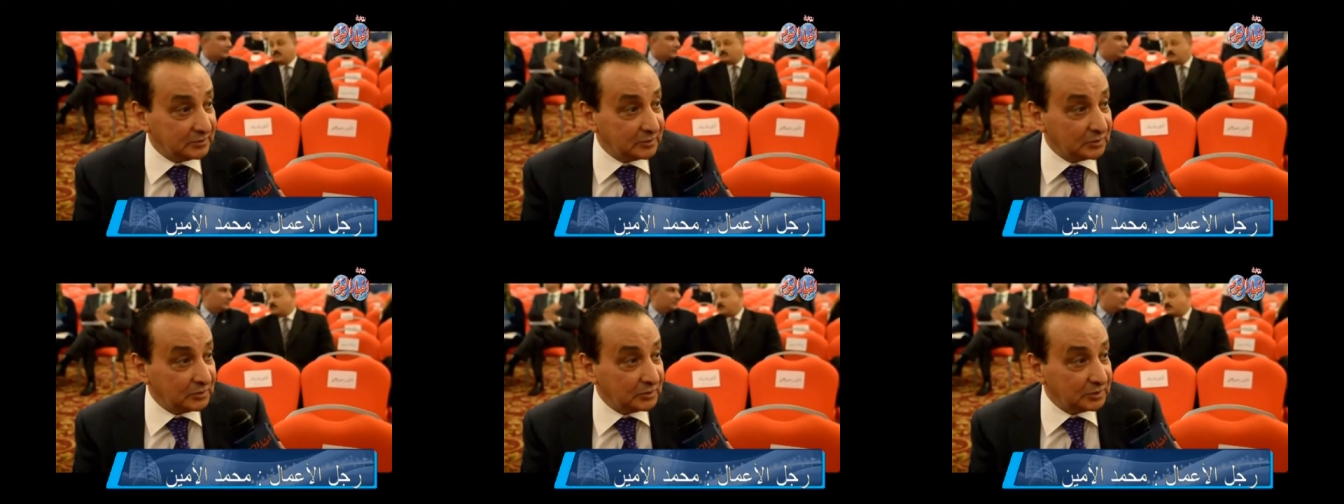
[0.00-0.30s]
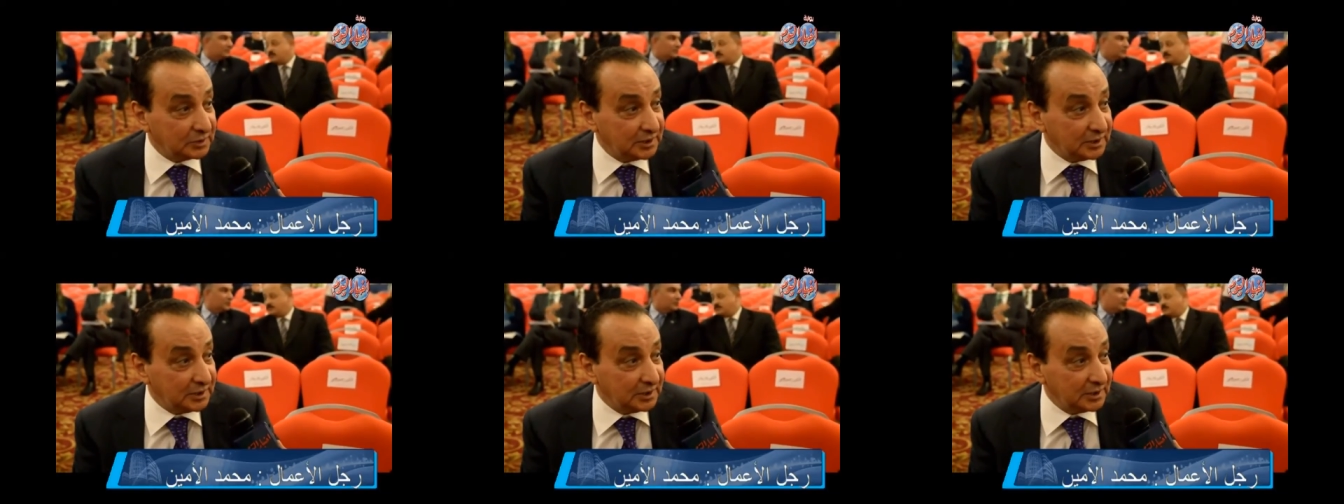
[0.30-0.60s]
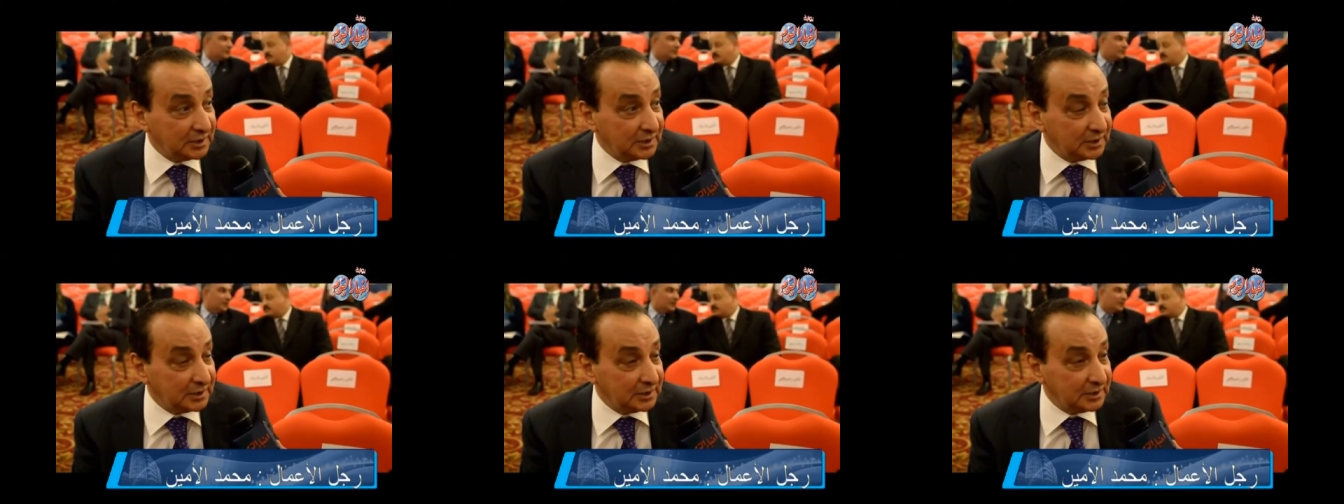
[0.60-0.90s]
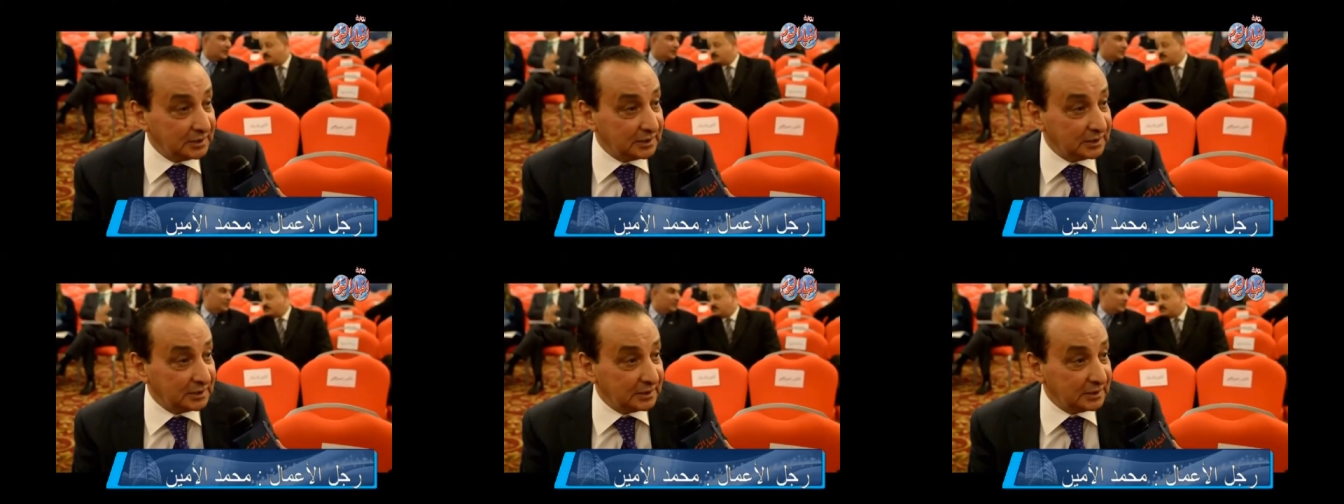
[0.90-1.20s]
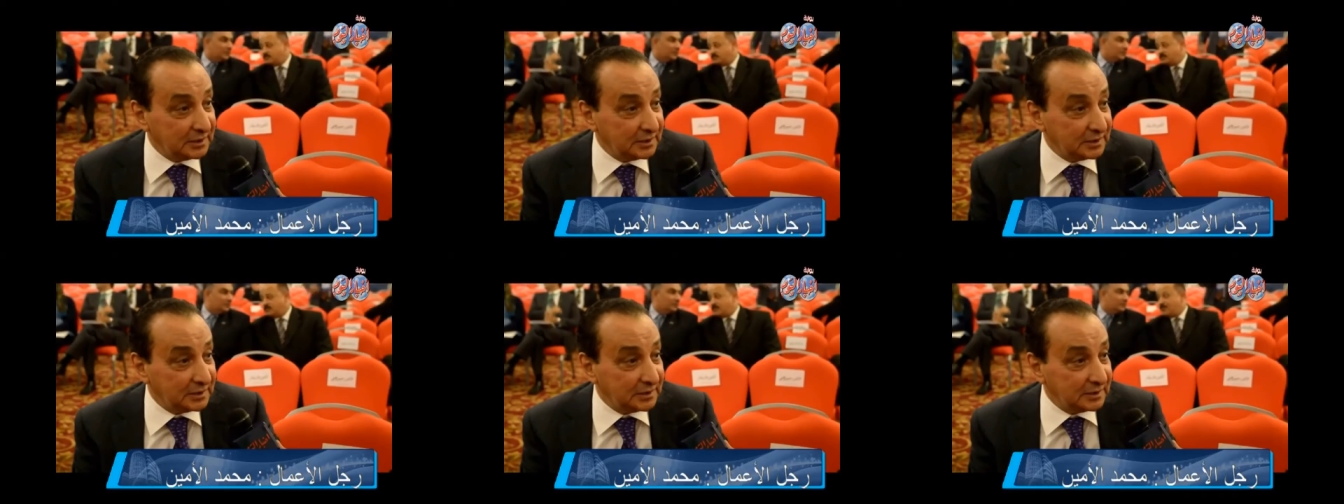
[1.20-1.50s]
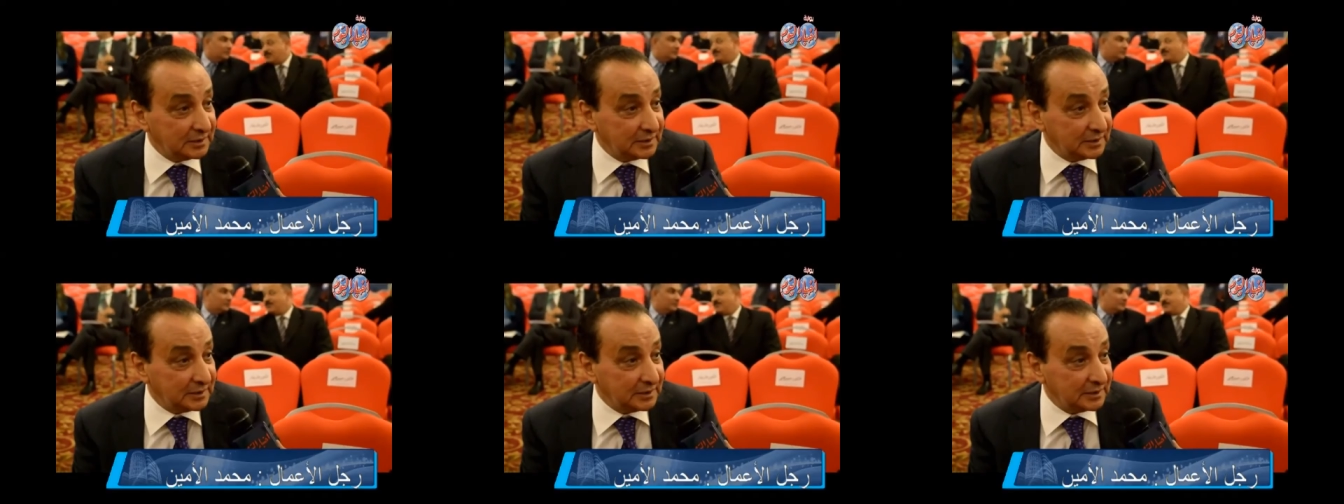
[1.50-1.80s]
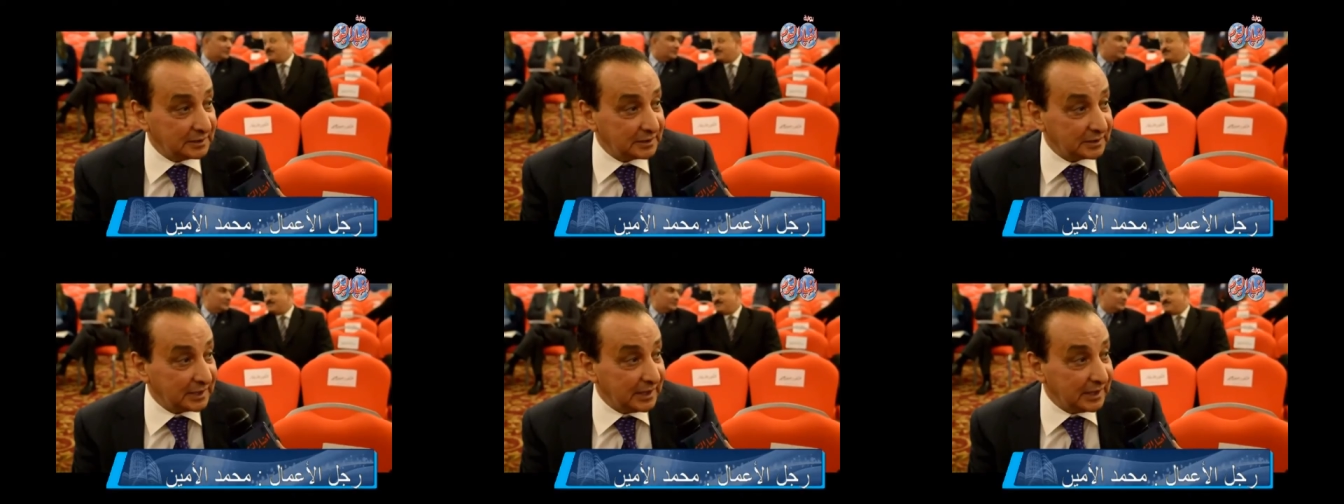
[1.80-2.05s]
وجود آه،